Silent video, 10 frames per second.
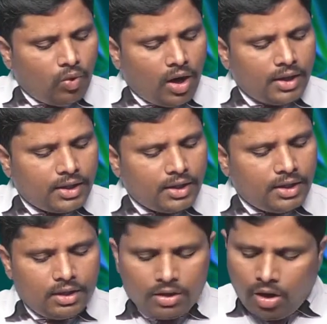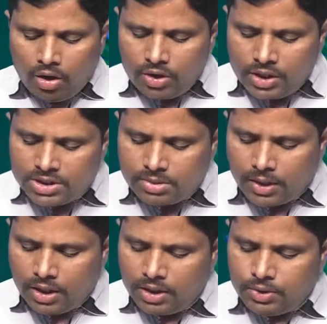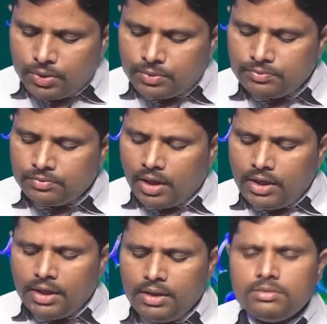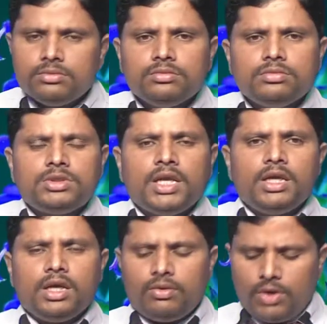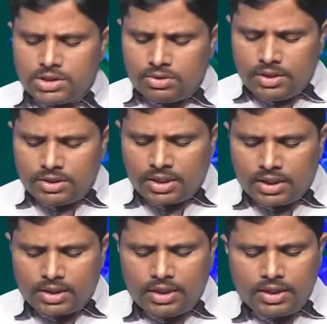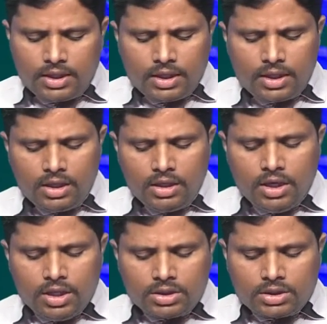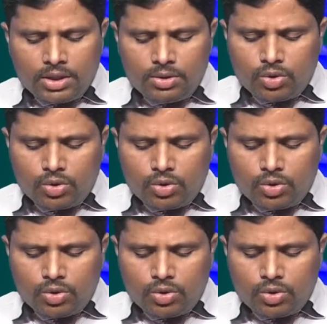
వారికి అనుగ్రహించబడలేదు అంటే జరిగిన వాస్తవమైన సంగతి ఏంటంటే తనను